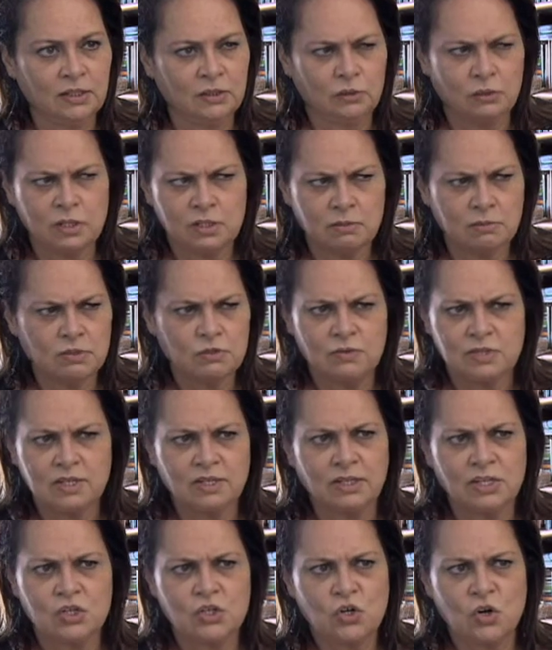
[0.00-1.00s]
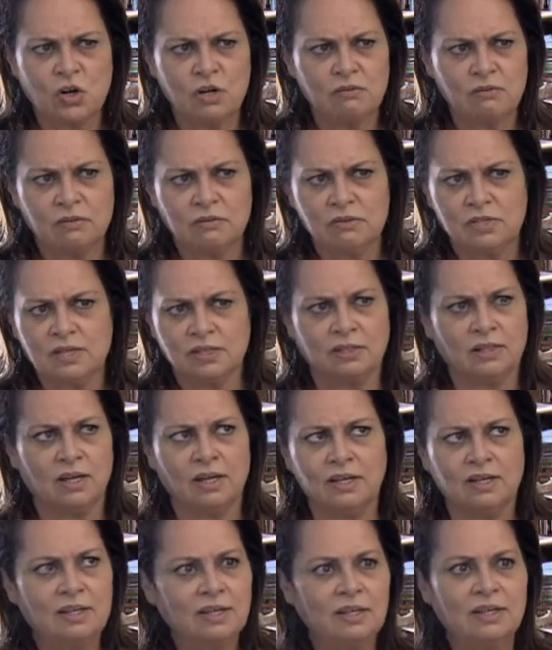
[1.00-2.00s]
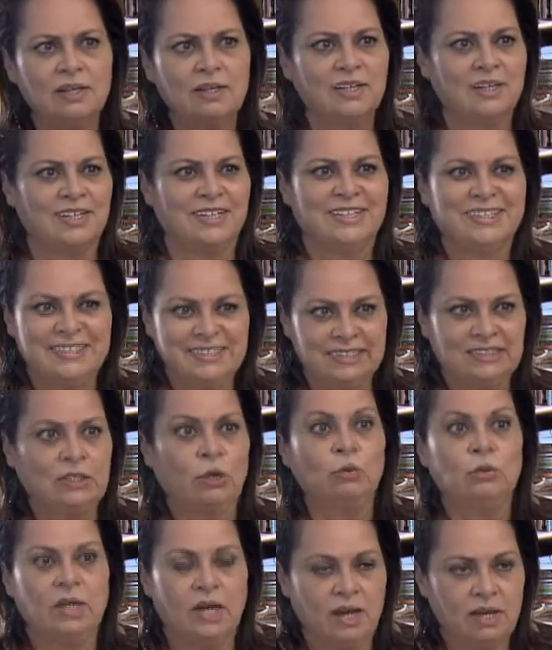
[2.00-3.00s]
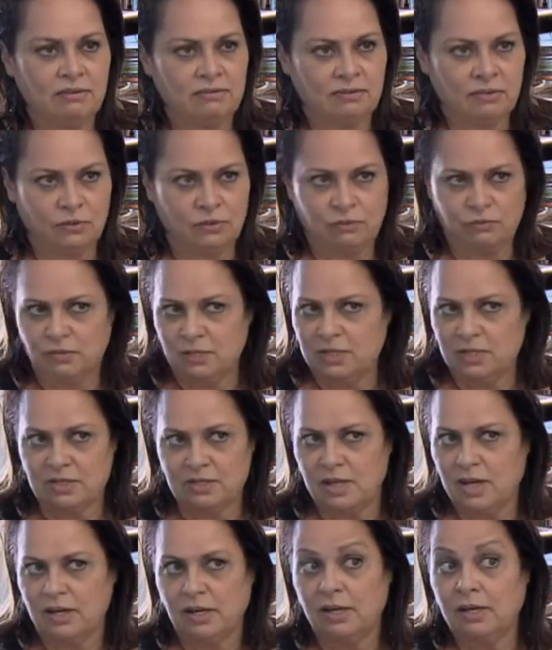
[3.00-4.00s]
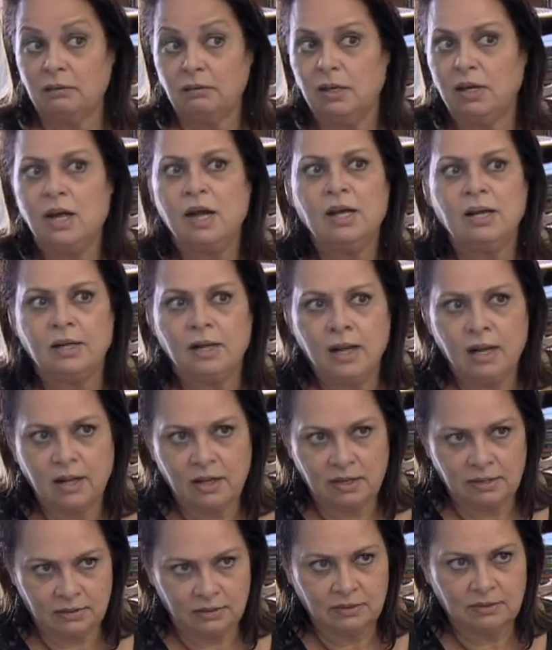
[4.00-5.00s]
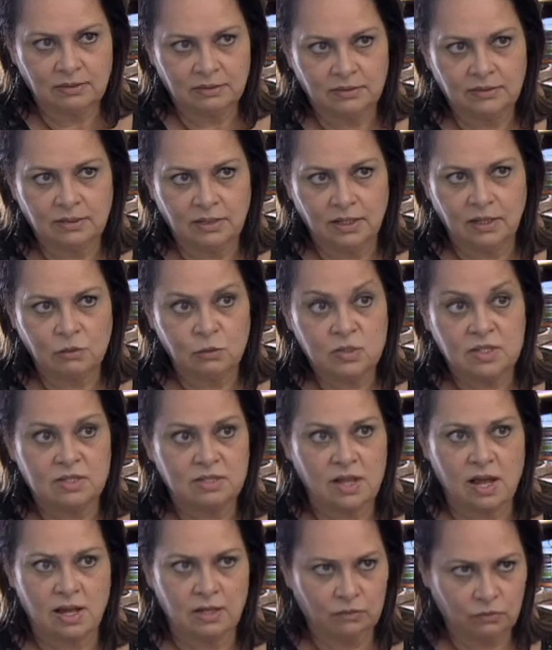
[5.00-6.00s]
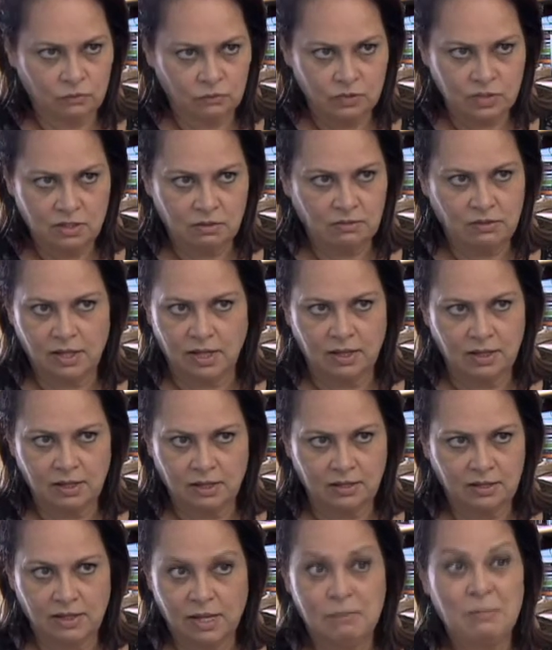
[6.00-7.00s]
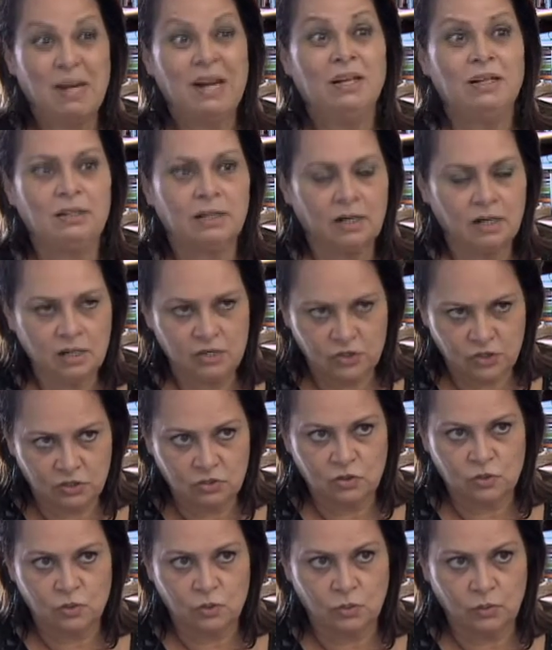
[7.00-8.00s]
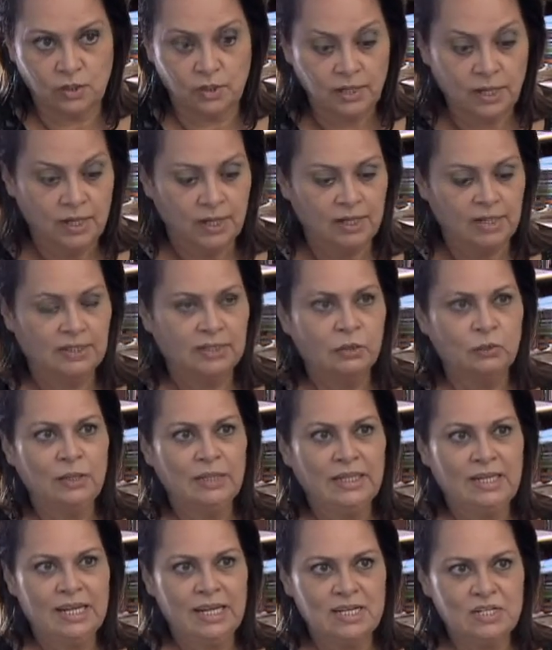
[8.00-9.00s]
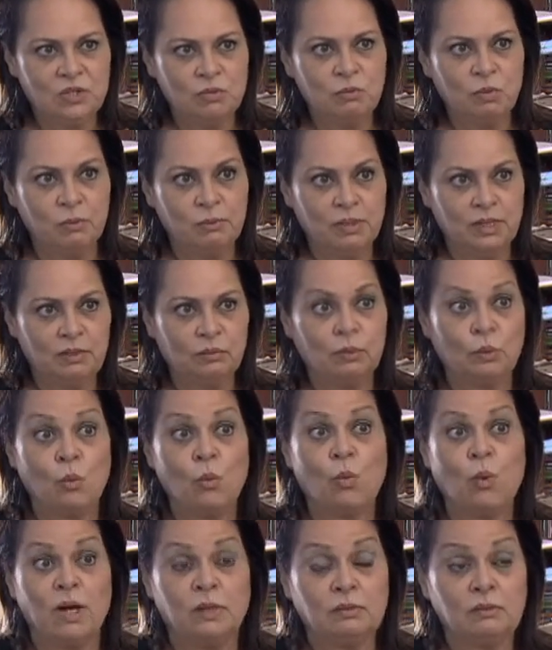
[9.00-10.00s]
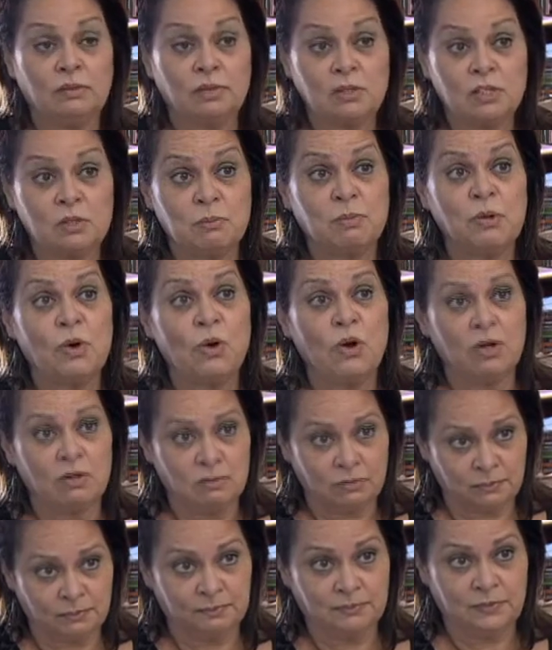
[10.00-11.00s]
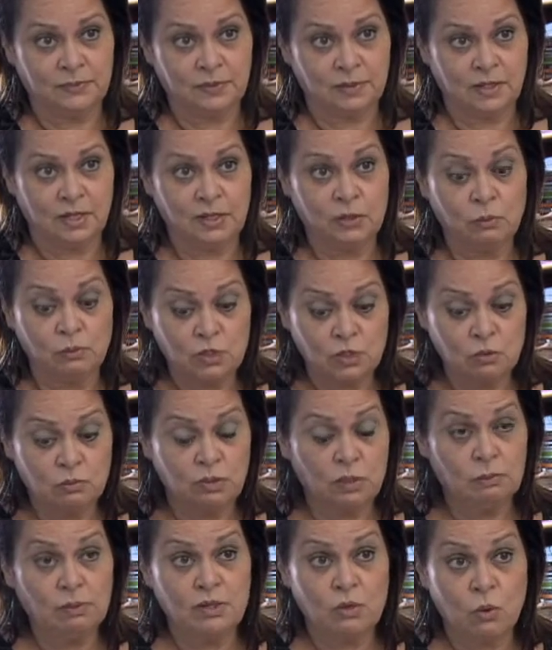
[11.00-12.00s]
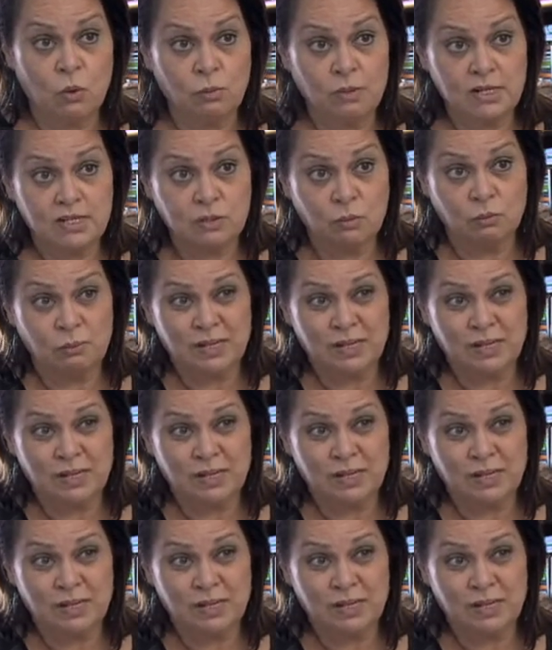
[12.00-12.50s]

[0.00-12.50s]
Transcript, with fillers: Nossa, mas você está jovem, você está saudável, você está querendo enganar né, o Estado, você está. é malandragem sua. Então, nesse momento, o quadro deles piora E ao mesmo tempo, ele, como eles são